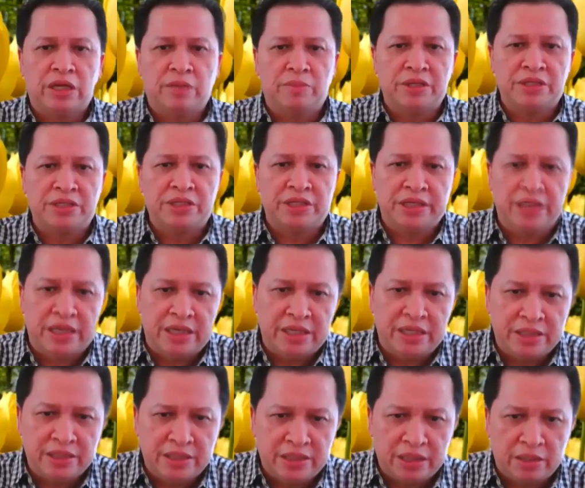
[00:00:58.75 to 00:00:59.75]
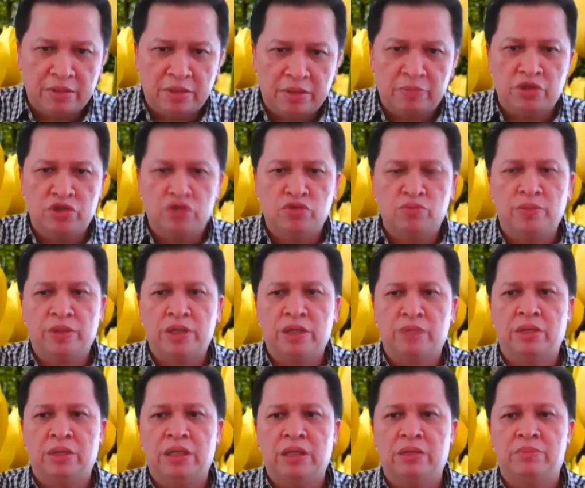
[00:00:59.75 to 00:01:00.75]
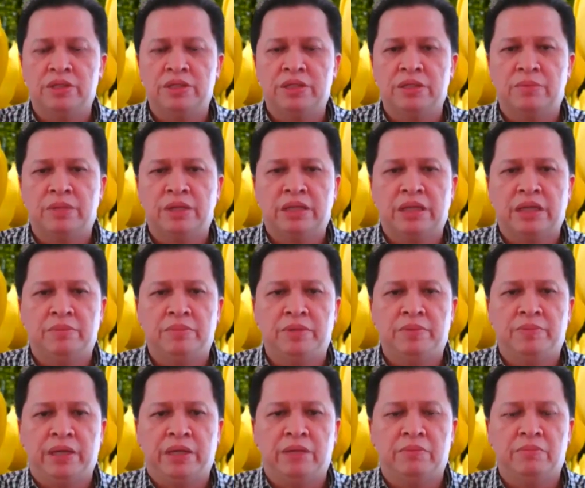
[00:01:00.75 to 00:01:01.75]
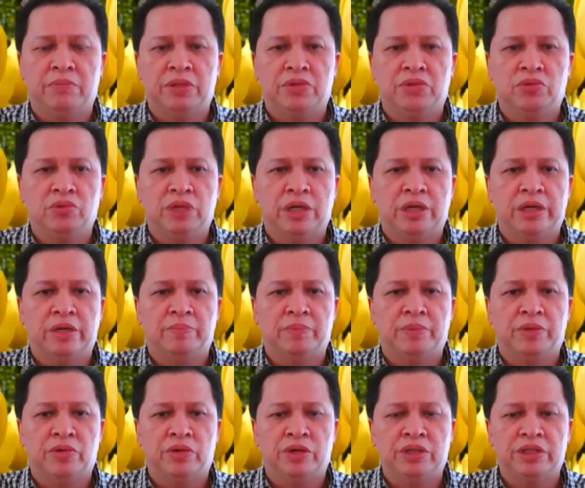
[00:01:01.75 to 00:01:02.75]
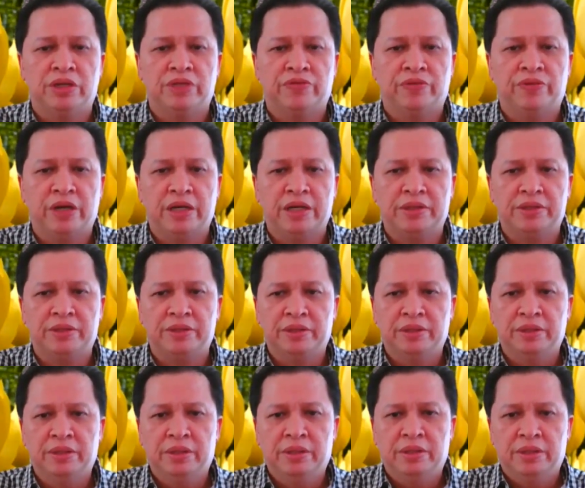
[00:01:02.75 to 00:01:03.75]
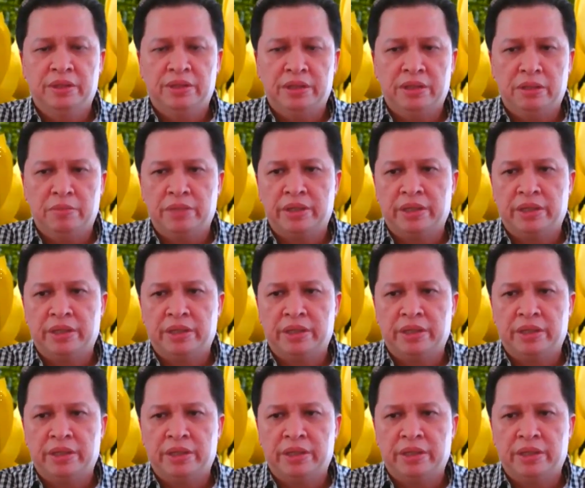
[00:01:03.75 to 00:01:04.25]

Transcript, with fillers: selamat siang. Selamat berjumpa kembali bersama kami para hamba Tuhan dan pendoa syafaat yang